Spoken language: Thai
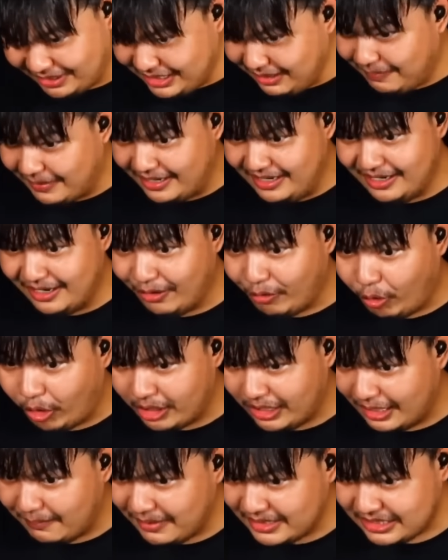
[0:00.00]
ปขึเครื่องแพหนึ่ง
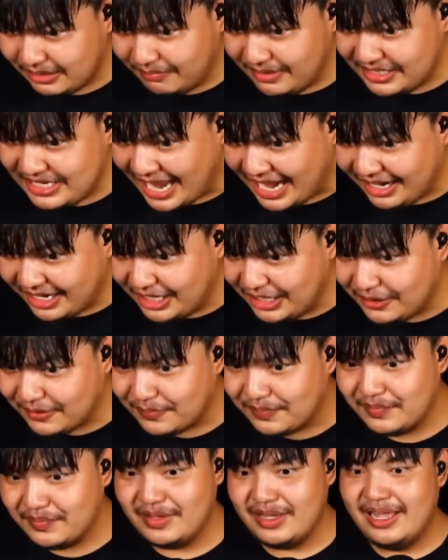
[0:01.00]
กดแล้วมันจะมีเด้ง
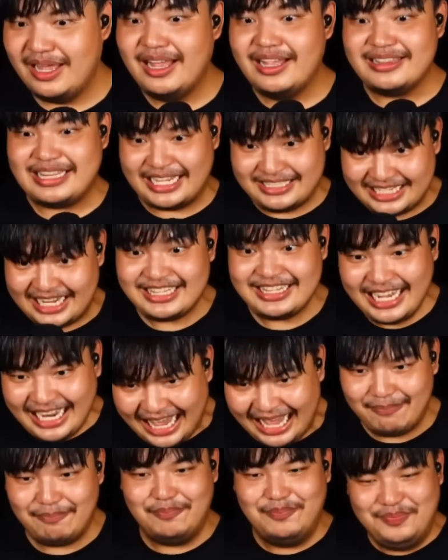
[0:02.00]
ขึ้น แต่ใส่
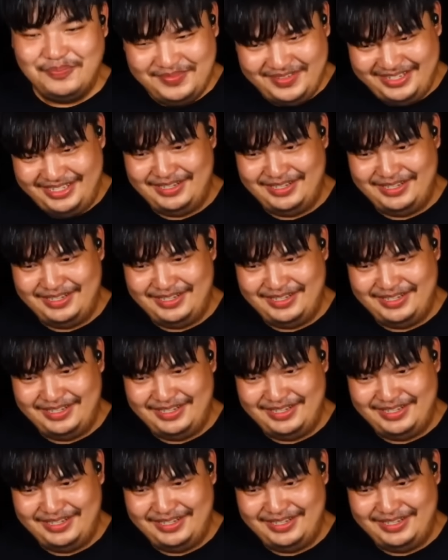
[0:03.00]
ตลับ